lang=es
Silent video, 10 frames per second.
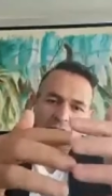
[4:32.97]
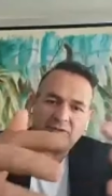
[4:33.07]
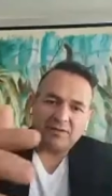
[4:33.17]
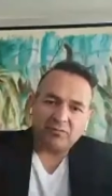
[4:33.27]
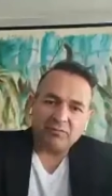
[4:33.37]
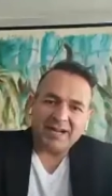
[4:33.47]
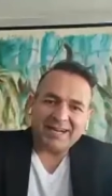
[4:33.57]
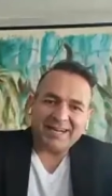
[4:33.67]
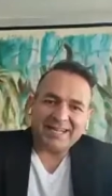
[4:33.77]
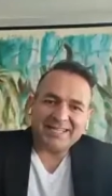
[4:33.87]
Entonces es
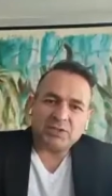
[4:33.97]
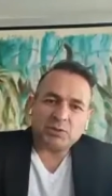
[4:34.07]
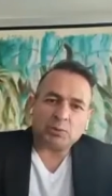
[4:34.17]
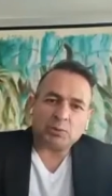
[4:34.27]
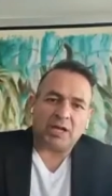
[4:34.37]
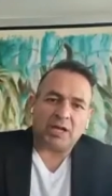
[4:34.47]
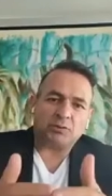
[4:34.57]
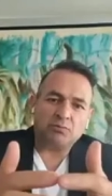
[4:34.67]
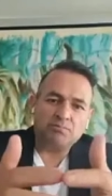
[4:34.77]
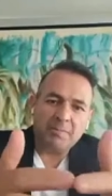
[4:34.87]
una red social,
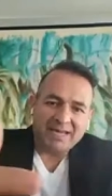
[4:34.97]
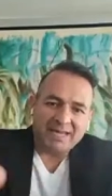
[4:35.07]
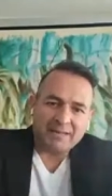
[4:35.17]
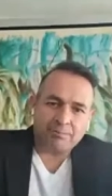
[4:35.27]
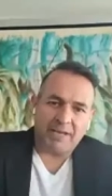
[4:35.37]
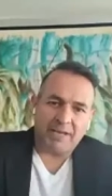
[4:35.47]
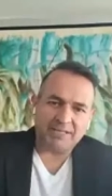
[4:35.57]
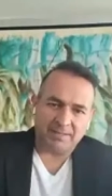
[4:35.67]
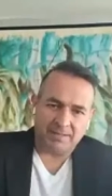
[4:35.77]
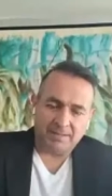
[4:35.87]
es un
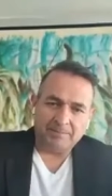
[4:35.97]
marketplace,